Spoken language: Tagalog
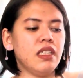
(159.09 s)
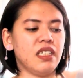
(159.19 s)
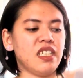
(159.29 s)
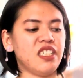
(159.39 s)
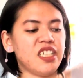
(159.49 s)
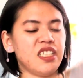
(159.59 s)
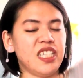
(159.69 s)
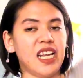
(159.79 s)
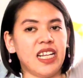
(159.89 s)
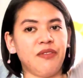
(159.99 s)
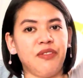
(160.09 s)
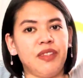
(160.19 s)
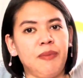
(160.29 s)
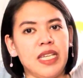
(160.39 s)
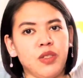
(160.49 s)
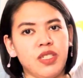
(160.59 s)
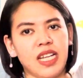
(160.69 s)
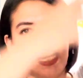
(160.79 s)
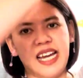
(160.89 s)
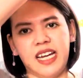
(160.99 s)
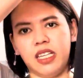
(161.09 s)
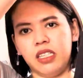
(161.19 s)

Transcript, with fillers: Nag-suggest sila na 50 pesos na lang.